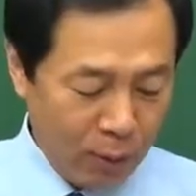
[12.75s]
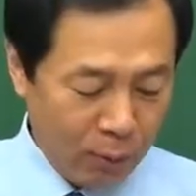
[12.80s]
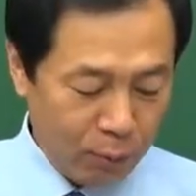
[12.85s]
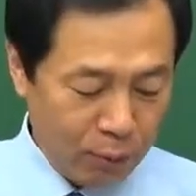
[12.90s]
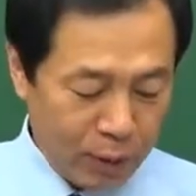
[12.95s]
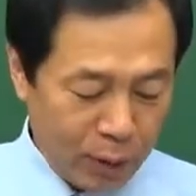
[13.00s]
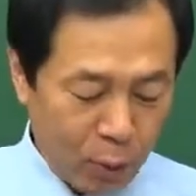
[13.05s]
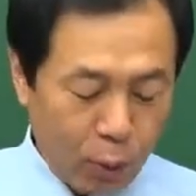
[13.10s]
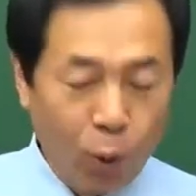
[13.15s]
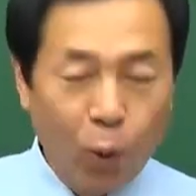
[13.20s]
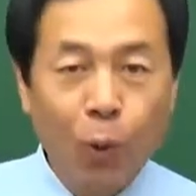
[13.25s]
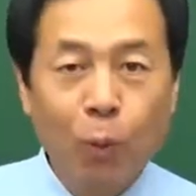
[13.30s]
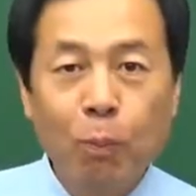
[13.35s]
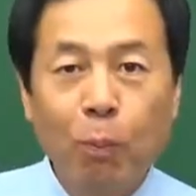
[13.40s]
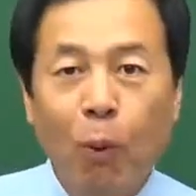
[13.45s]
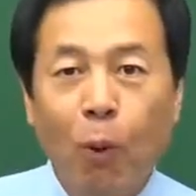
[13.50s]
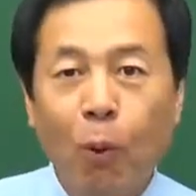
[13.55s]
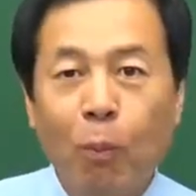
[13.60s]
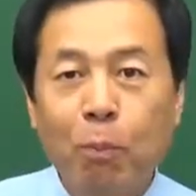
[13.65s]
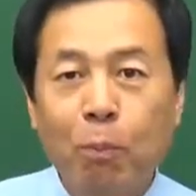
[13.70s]
우리가
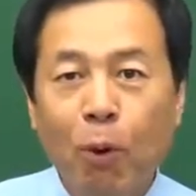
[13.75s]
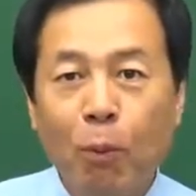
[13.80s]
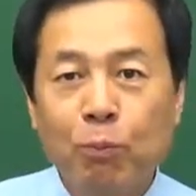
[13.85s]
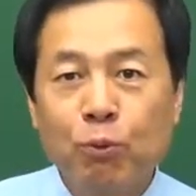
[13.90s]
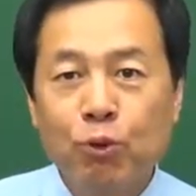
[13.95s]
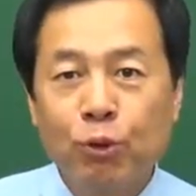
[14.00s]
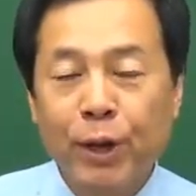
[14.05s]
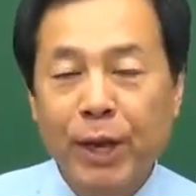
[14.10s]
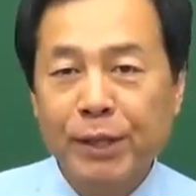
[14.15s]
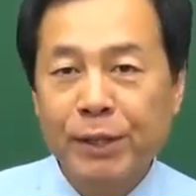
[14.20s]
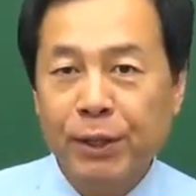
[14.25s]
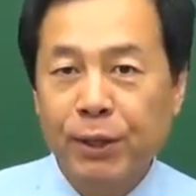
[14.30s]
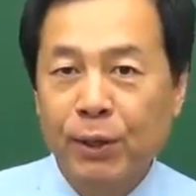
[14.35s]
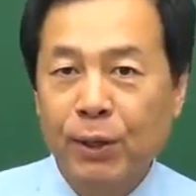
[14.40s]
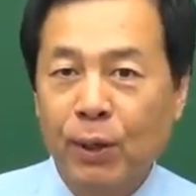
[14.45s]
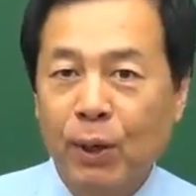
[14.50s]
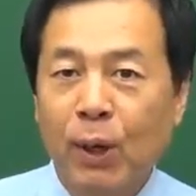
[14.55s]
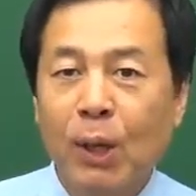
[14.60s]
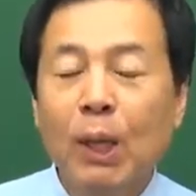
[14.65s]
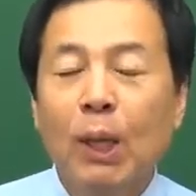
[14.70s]
고용보험법
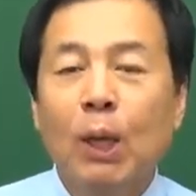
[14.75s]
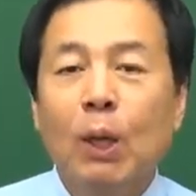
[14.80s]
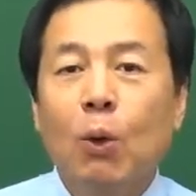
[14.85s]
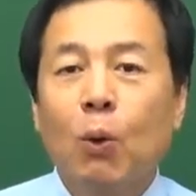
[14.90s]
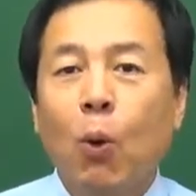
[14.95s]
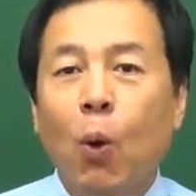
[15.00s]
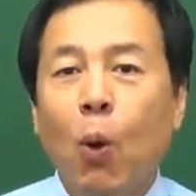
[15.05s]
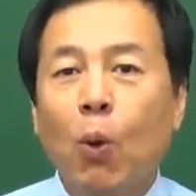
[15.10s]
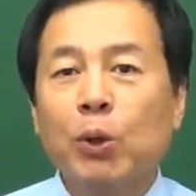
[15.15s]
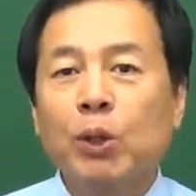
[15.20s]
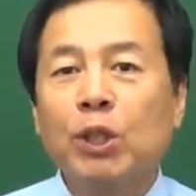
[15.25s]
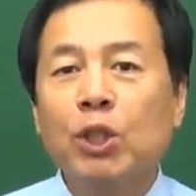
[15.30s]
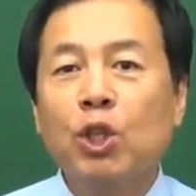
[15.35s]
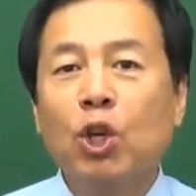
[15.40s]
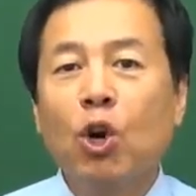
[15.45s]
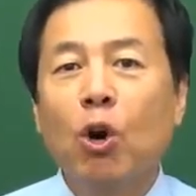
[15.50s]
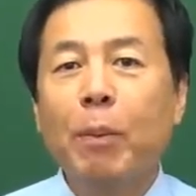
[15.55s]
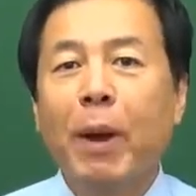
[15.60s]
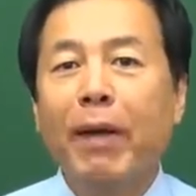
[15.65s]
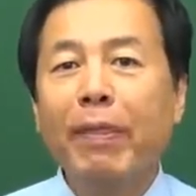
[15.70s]
중에서 꼭
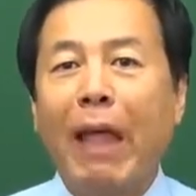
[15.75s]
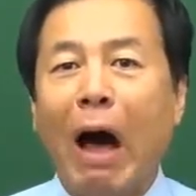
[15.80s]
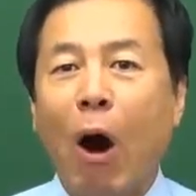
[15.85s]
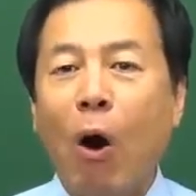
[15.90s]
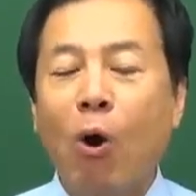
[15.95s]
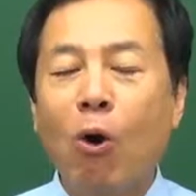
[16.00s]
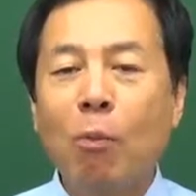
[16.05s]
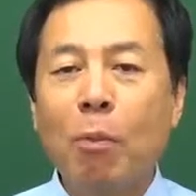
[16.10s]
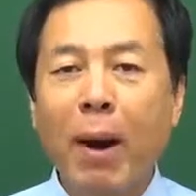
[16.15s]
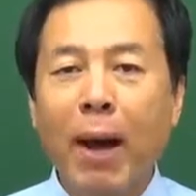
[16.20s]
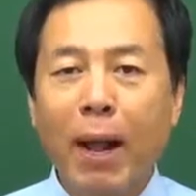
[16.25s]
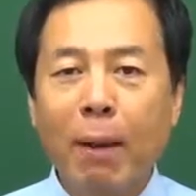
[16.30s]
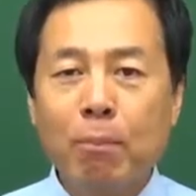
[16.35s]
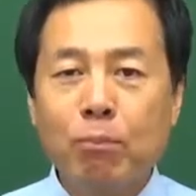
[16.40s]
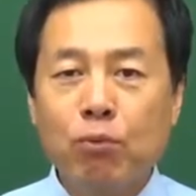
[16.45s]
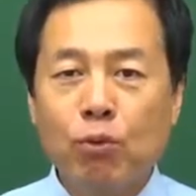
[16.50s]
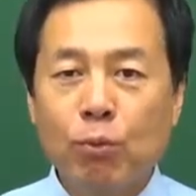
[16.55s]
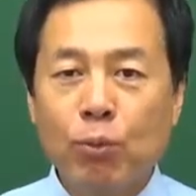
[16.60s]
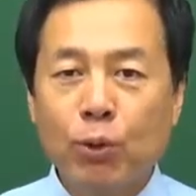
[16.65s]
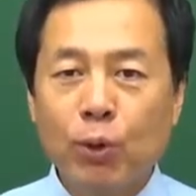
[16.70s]
시험에 나올 만한
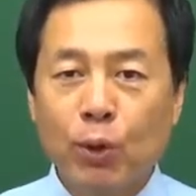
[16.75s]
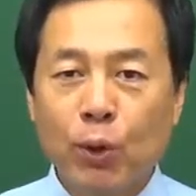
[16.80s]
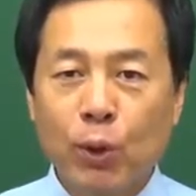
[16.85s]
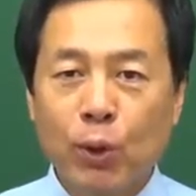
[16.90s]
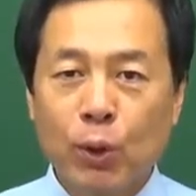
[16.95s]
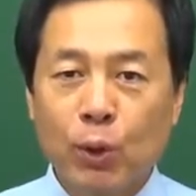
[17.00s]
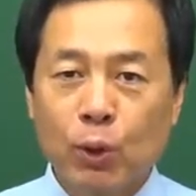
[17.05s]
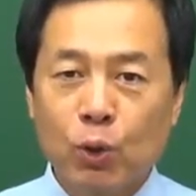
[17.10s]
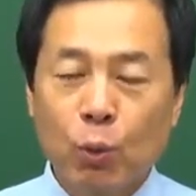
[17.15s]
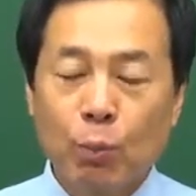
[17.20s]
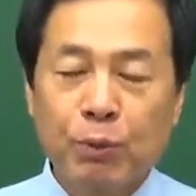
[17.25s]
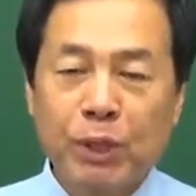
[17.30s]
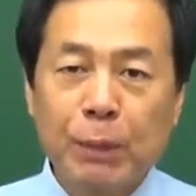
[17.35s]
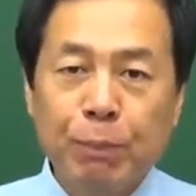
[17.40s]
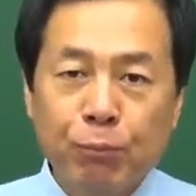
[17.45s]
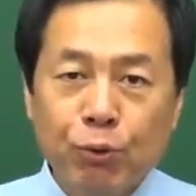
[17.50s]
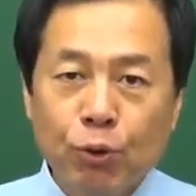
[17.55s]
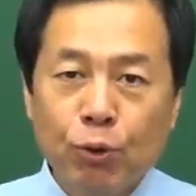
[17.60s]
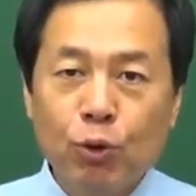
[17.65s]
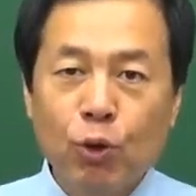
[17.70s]
부분을 좀
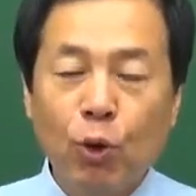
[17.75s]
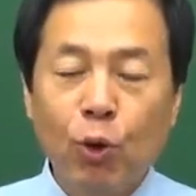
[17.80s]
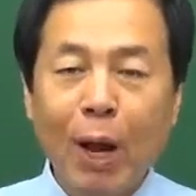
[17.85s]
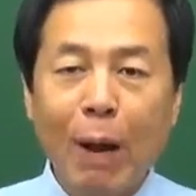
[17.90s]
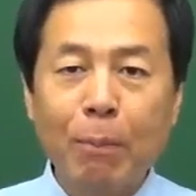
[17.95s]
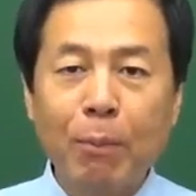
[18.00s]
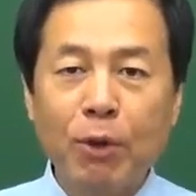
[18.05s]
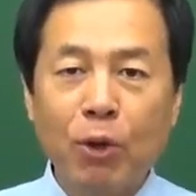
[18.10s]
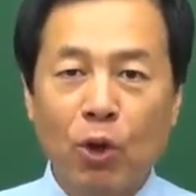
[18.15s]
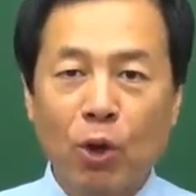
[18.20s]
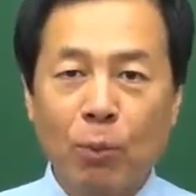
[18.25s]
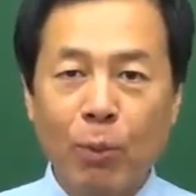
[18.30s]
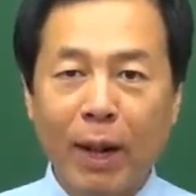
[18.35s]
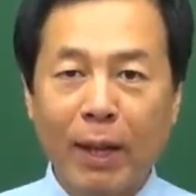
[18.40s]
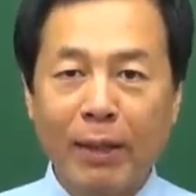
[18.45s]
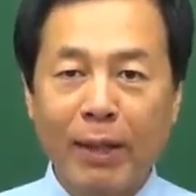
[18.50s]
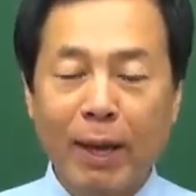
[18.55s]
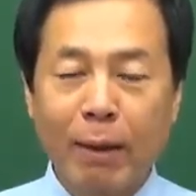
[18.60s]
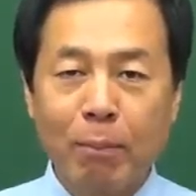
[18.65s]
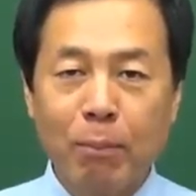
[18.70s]
집중적으로 한번
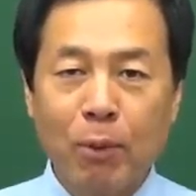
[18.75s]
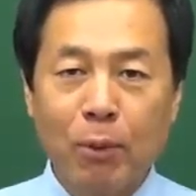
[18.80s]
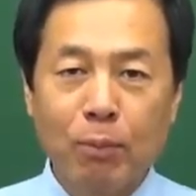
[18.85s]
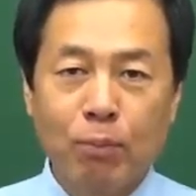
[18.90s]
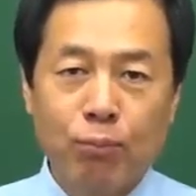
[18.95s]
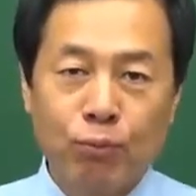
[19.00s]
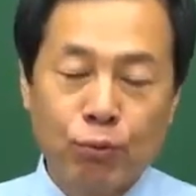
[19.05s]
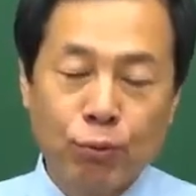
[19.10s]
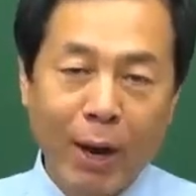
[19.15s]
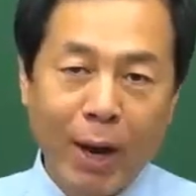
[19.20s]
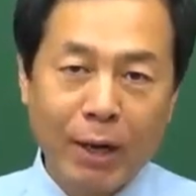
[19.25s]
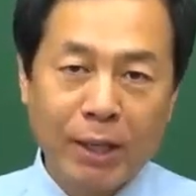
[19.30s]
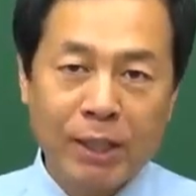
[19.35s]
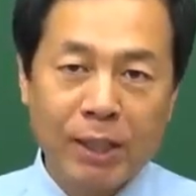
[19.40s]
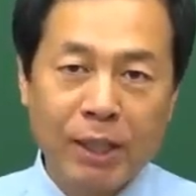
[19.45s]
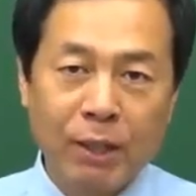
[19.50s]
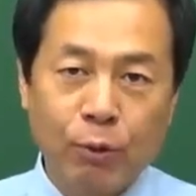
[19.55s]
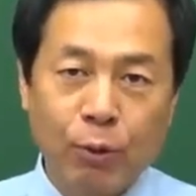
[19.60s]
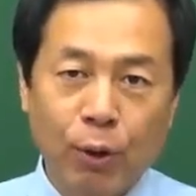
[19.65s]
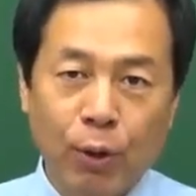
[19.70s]
여러분한테 한번 부각을
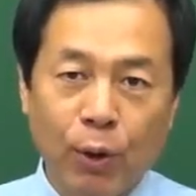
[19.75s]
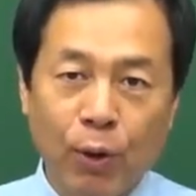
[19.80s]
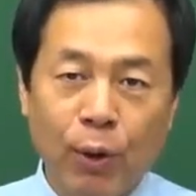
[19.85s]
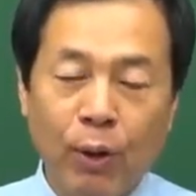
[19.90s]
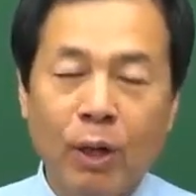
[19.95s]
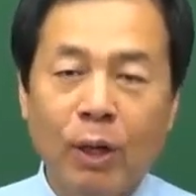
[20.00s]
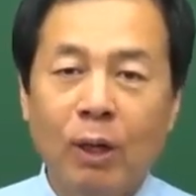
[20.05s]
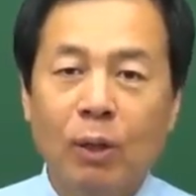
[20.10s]
시키고요.